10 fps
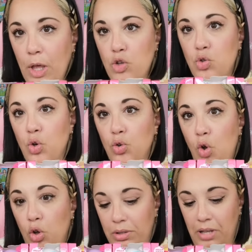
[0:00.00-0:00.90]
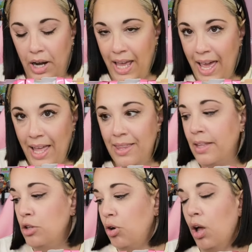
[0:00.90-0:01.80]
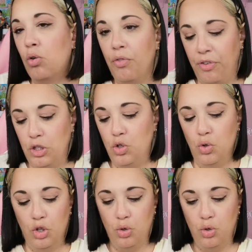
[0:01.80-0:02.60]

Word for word: sono tre da dentro la confezione